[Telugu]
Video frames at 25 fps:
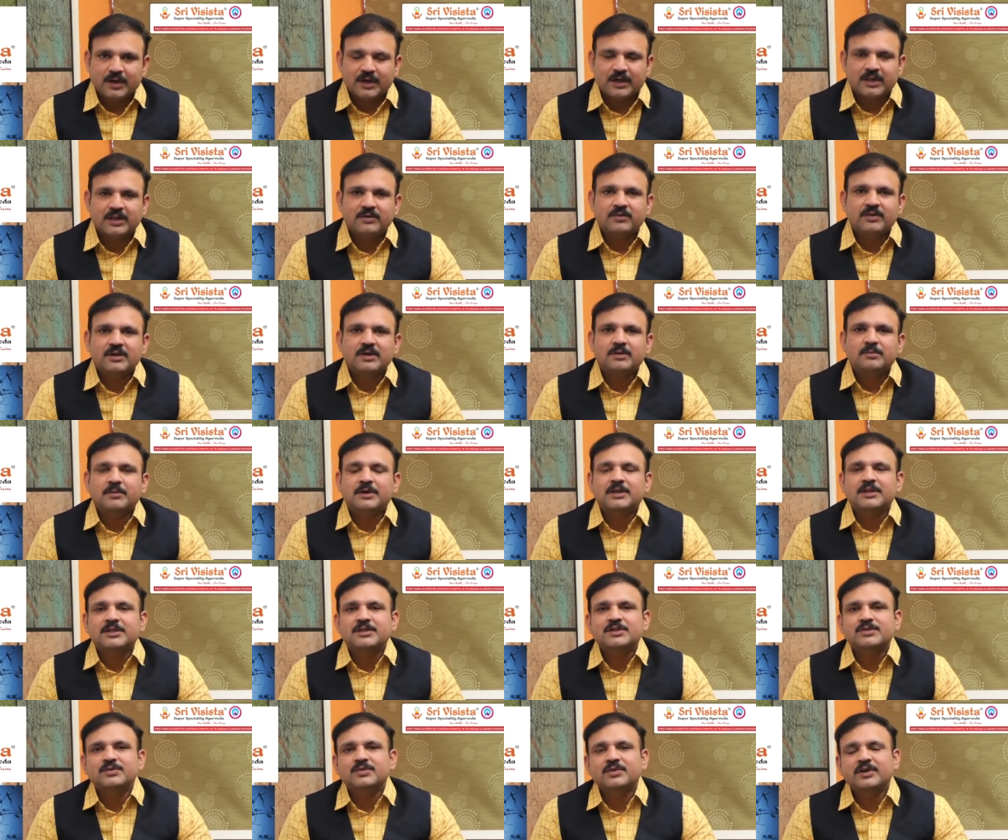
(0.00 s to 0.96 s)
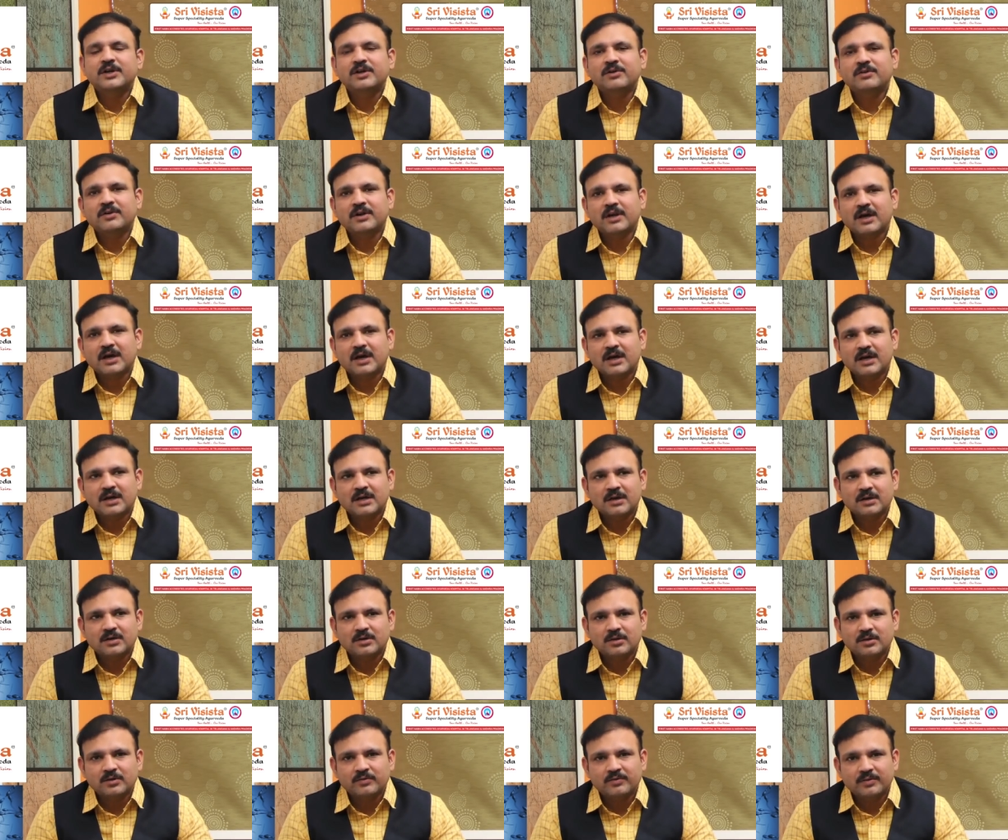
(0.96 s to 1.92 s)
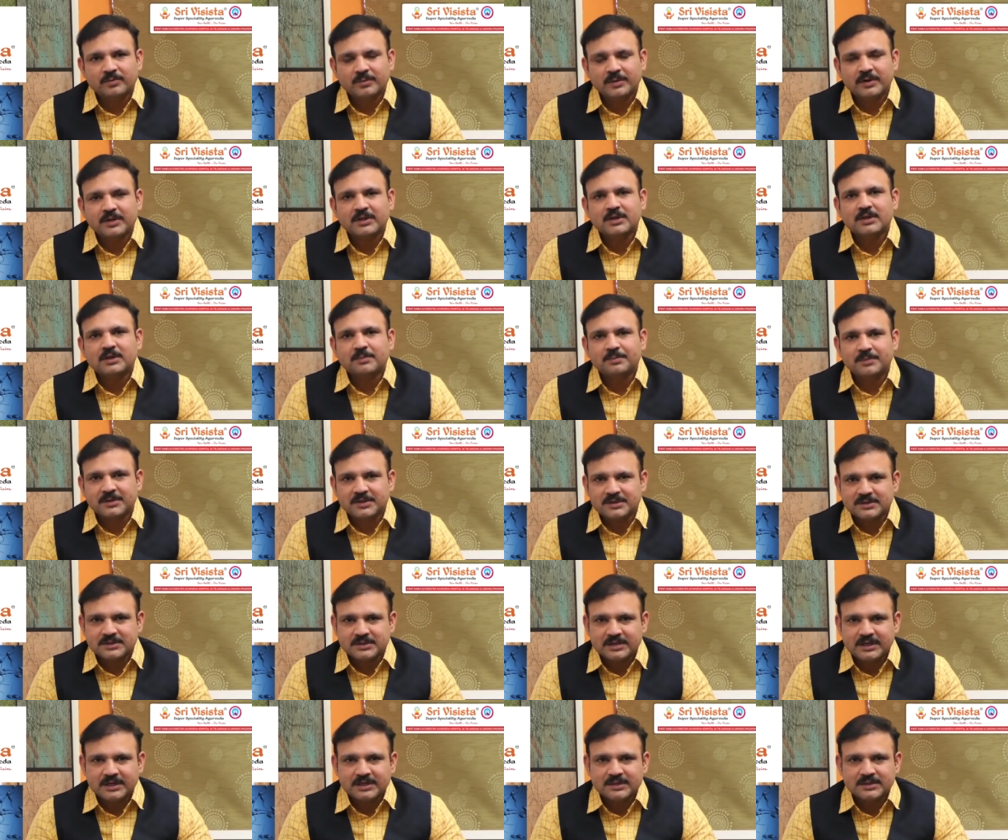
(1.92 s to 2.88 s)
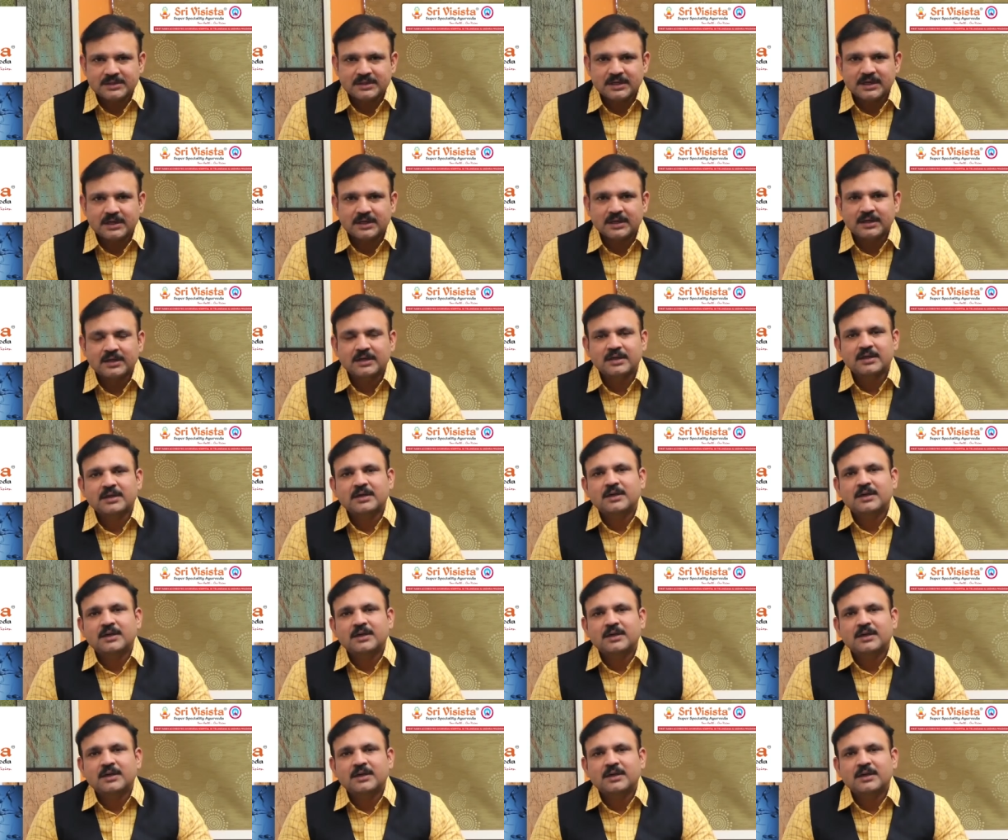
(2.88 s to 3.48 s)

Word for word: అదేవిధంగా మనం తీసుకునేటువంటి ఆహారంలో విపరీతంగా పెస్టిసైడ్స్ కానీ